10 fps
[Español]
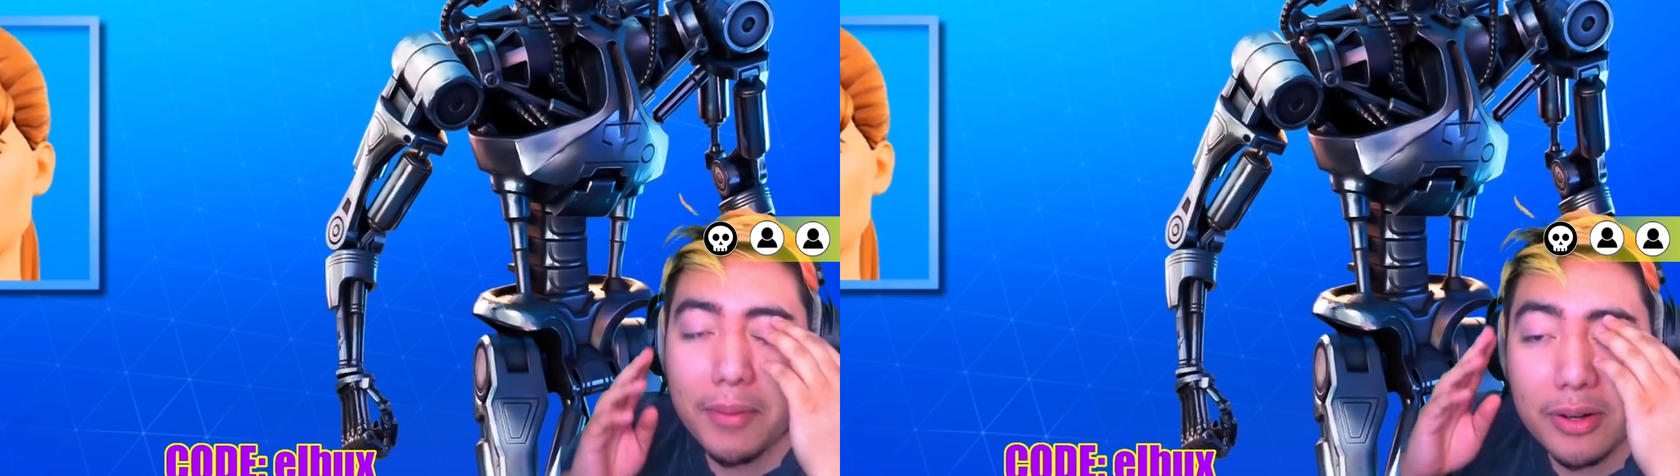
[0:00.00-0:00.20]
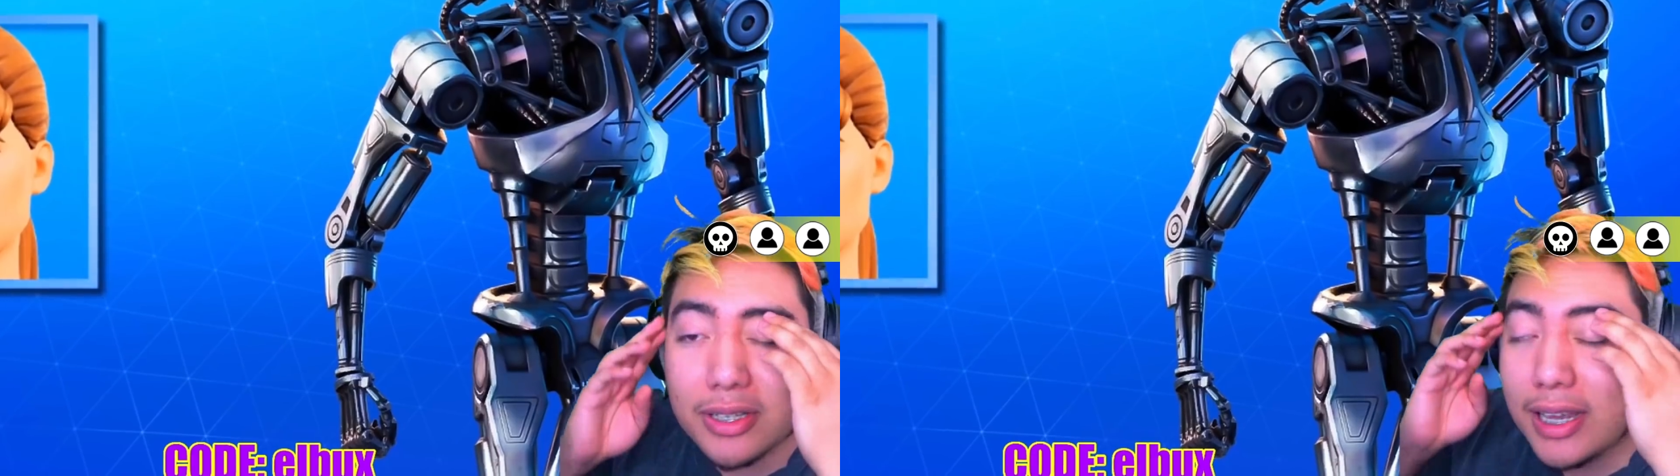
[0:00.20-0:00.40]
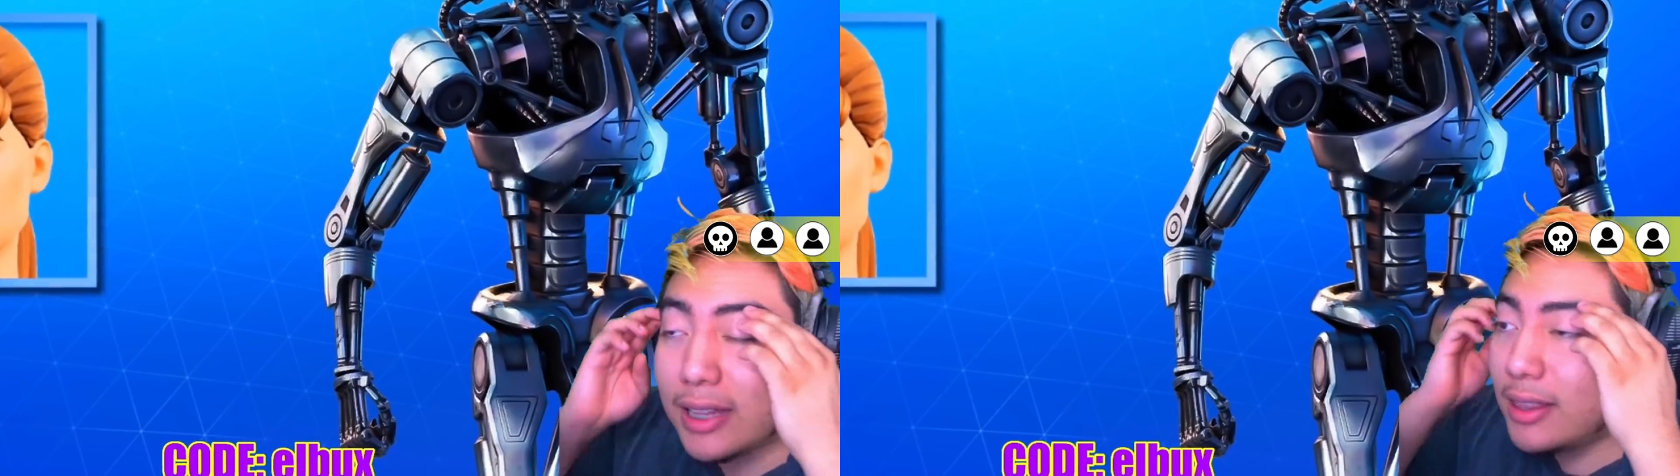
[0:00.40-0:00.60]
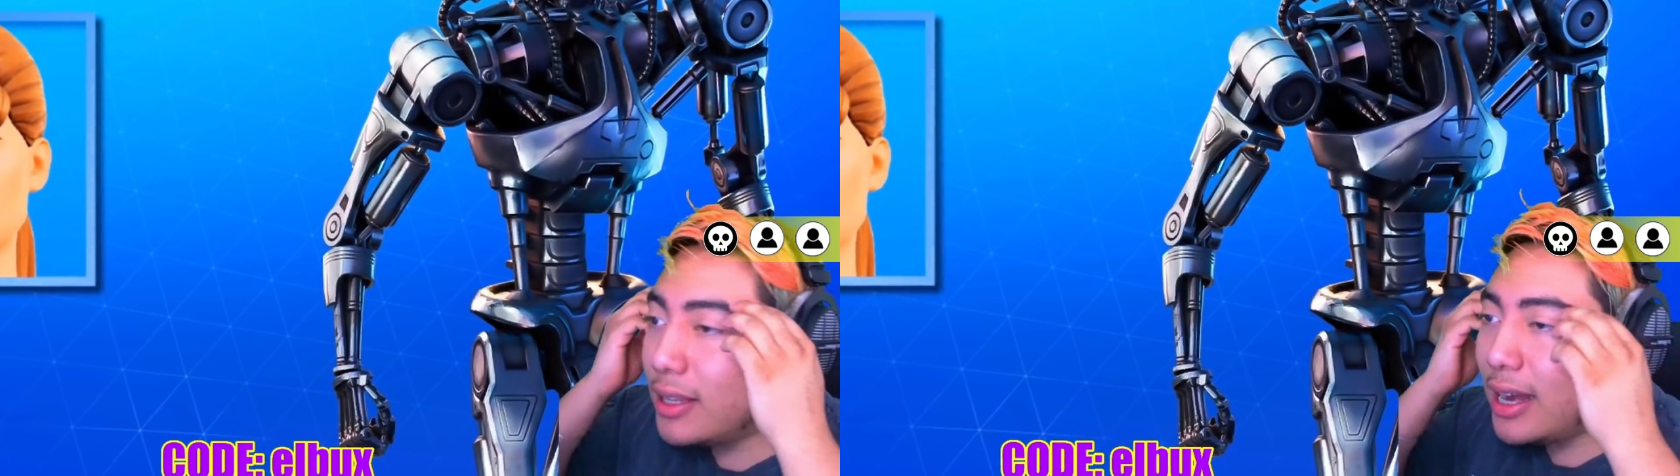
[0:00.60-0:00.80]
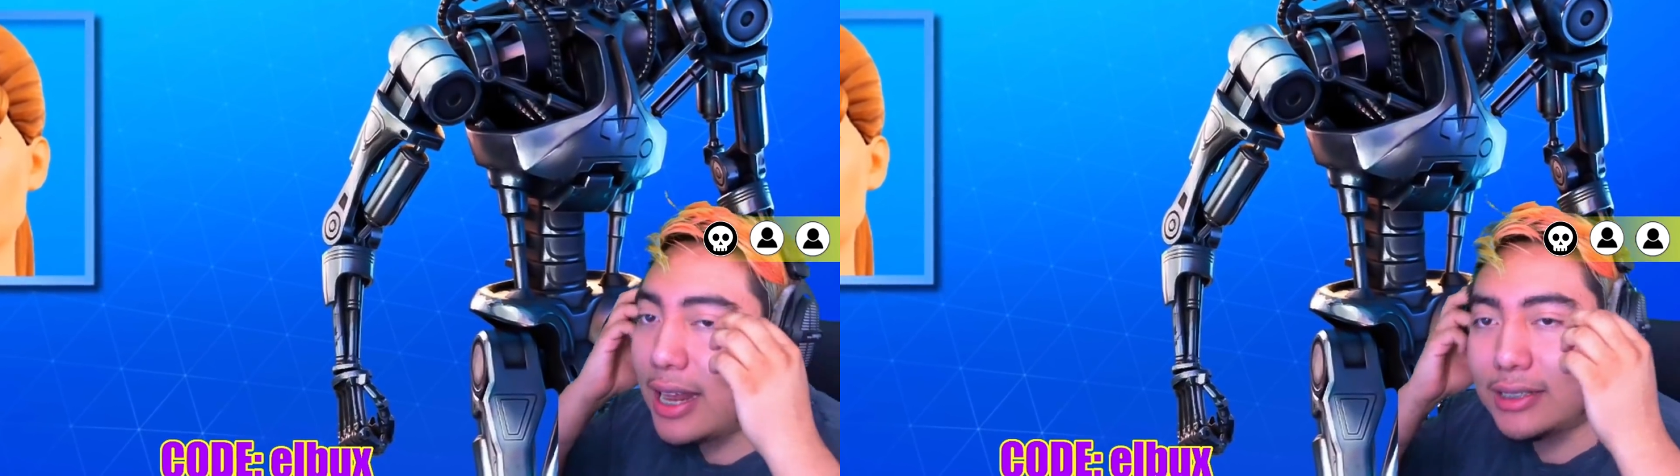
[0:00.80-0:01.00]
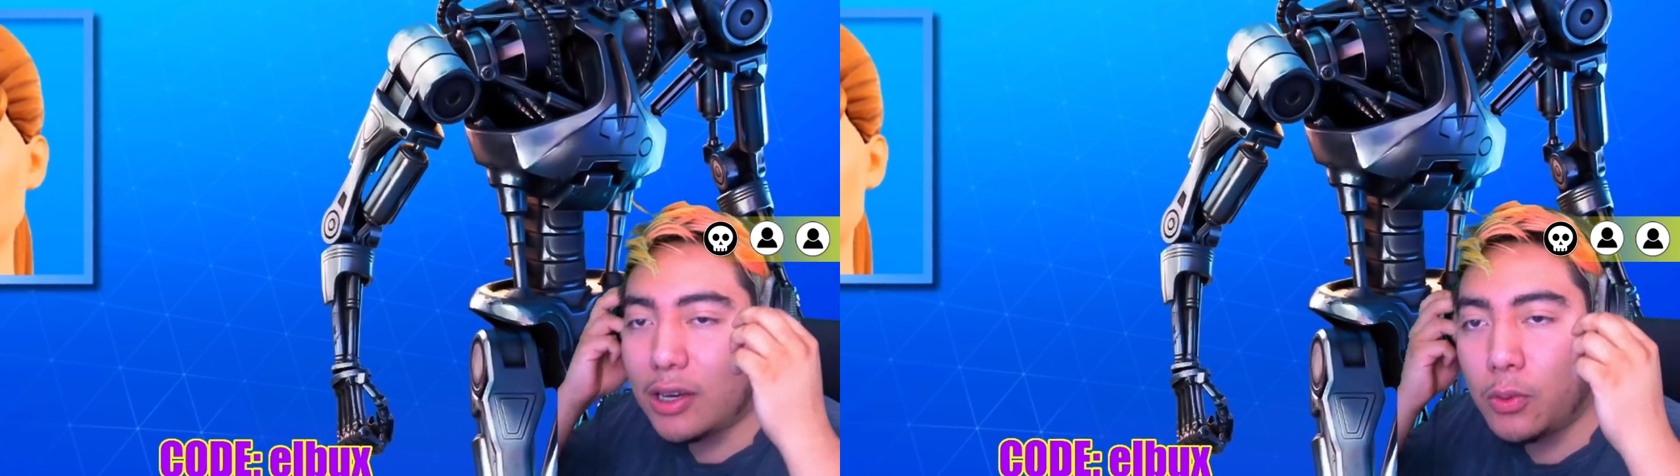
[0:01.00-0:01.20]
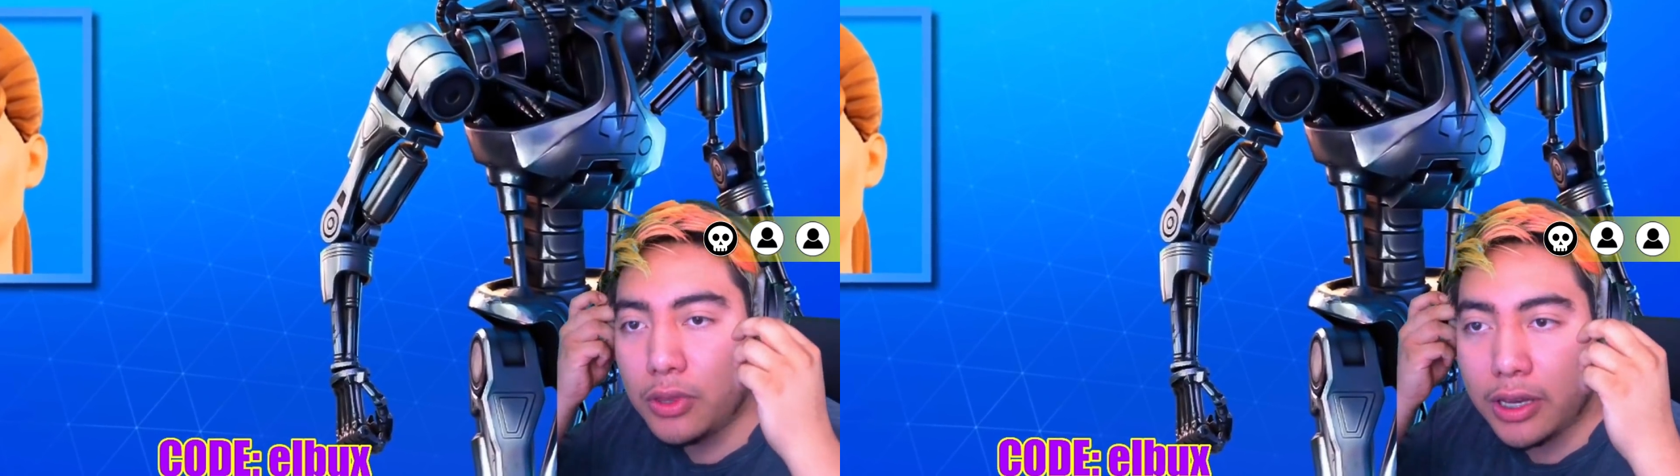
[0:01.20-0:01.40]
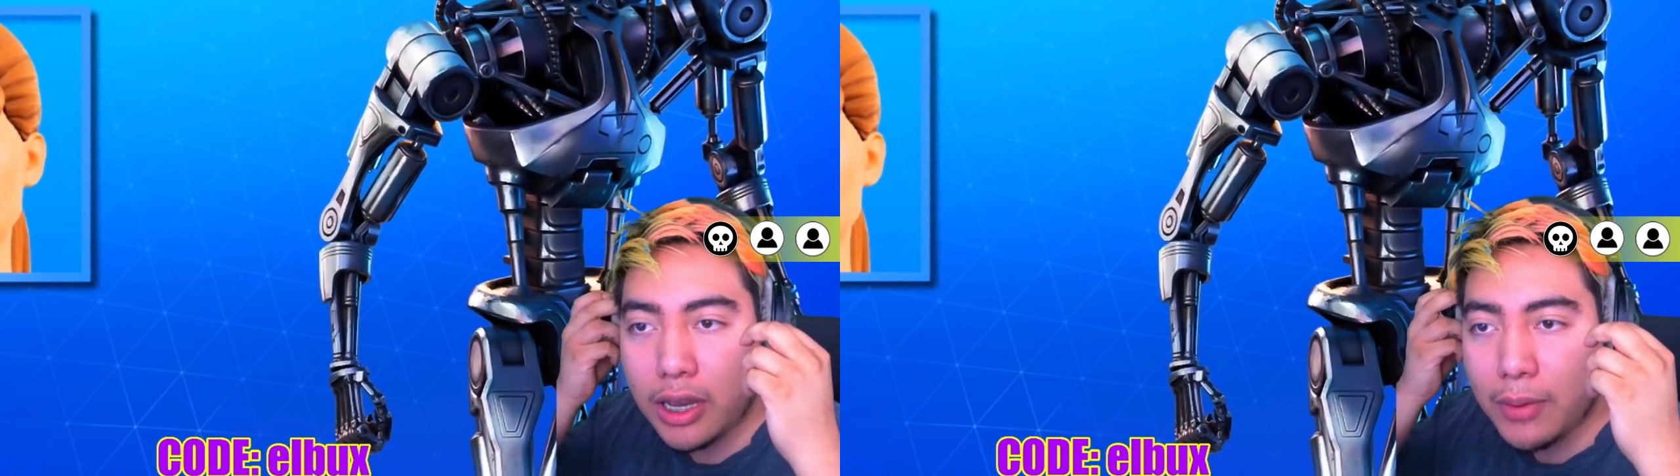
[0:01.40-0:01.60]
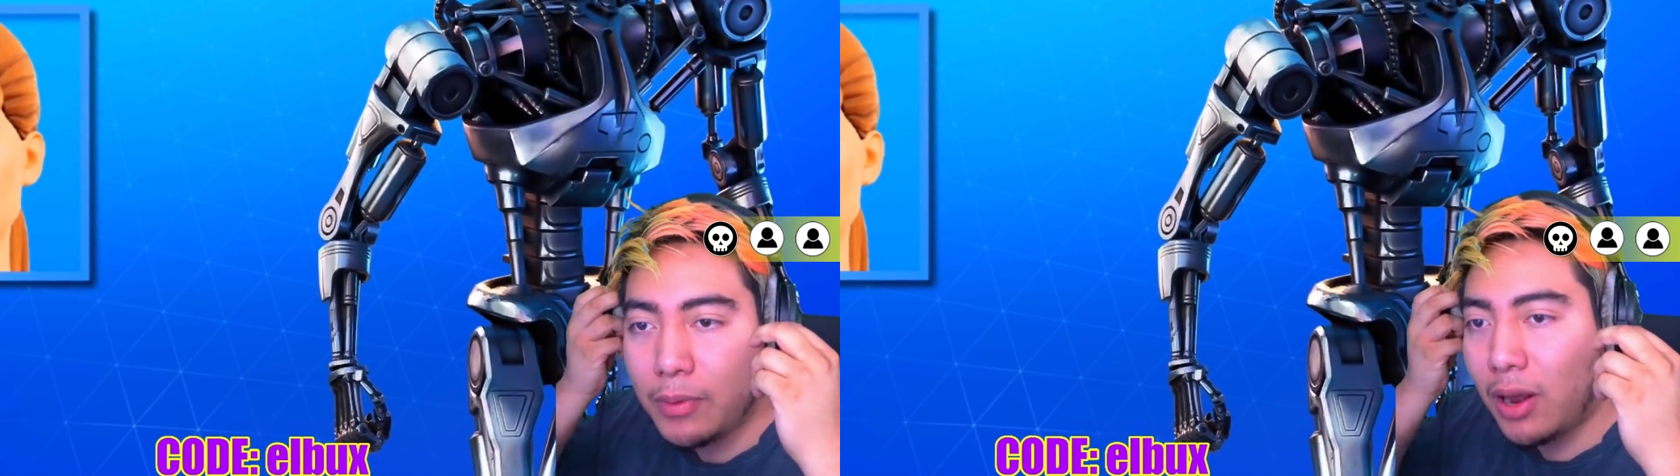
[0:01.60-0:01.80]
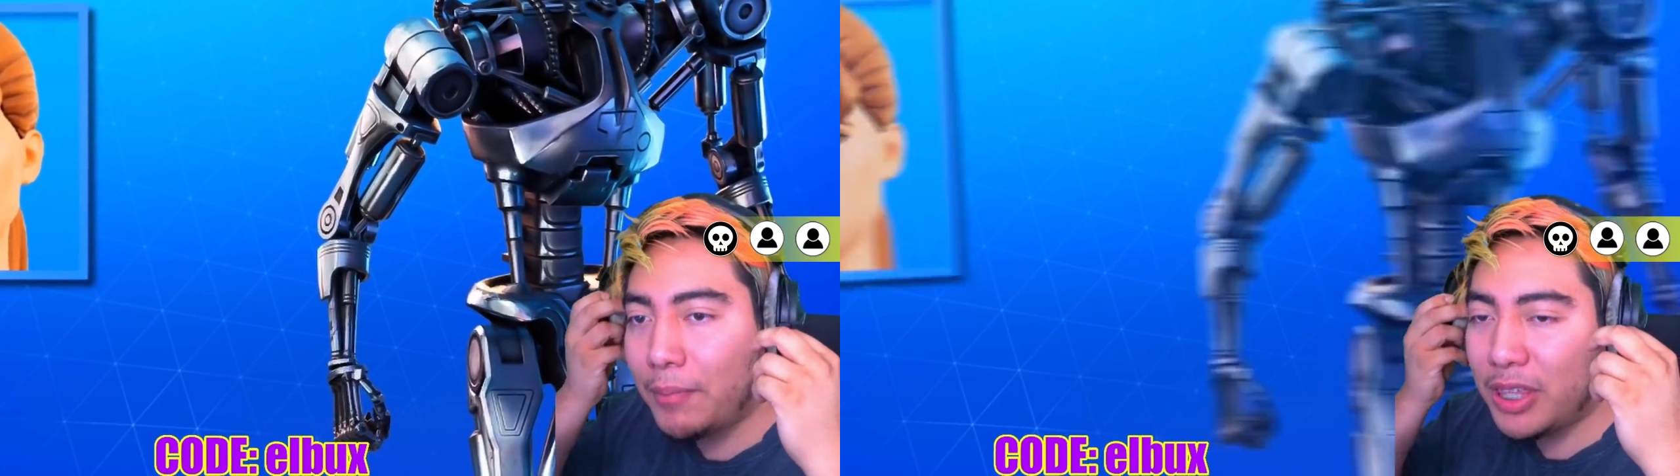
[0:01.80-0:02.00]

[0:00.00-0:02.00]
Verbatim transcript: que ya en la segunda Ya llevo una,